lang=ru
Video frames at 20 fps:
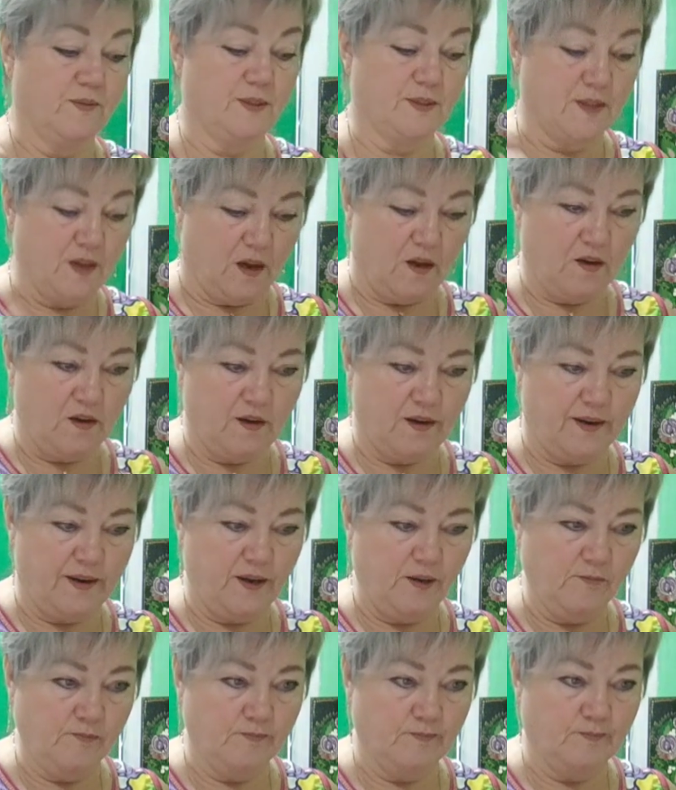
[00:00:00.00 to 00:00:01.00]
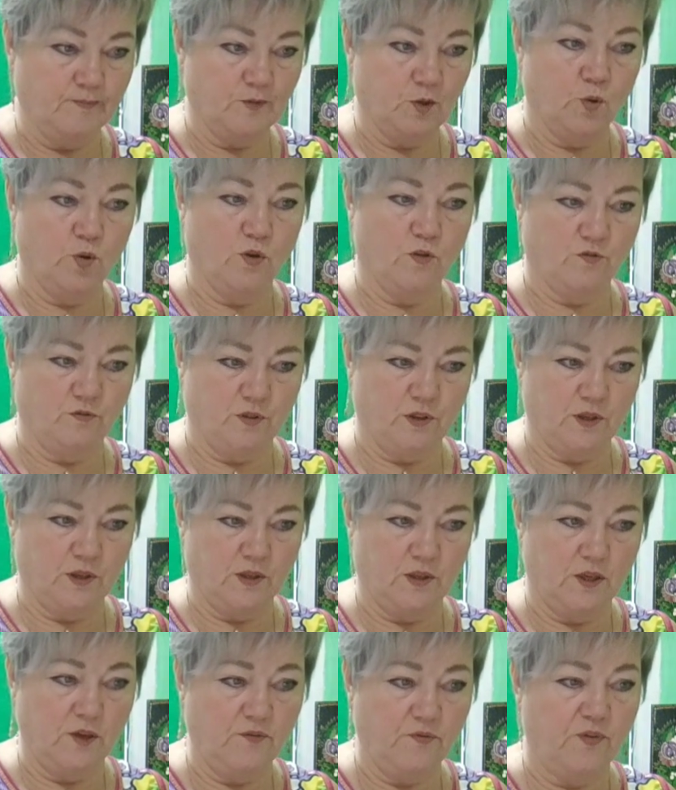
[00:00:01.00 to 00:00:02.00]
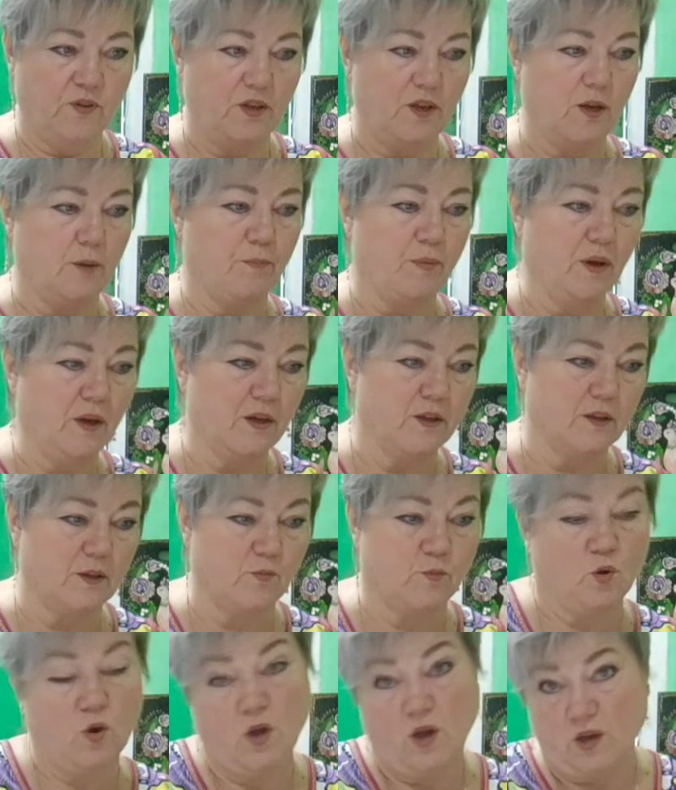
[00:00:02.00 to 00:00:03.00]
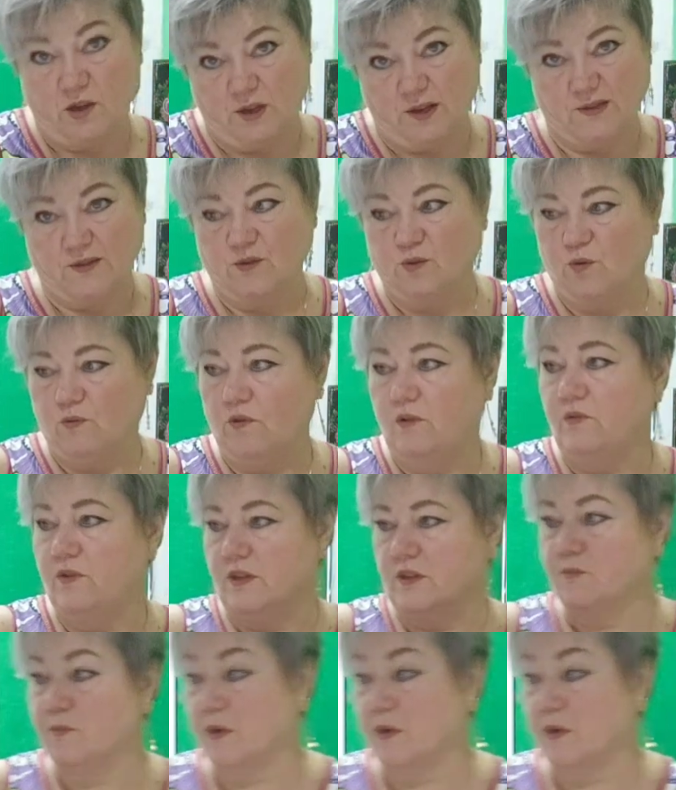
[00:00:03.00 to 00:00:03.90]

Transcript: в сахаре, ой, в кефире, поэтому я снова вас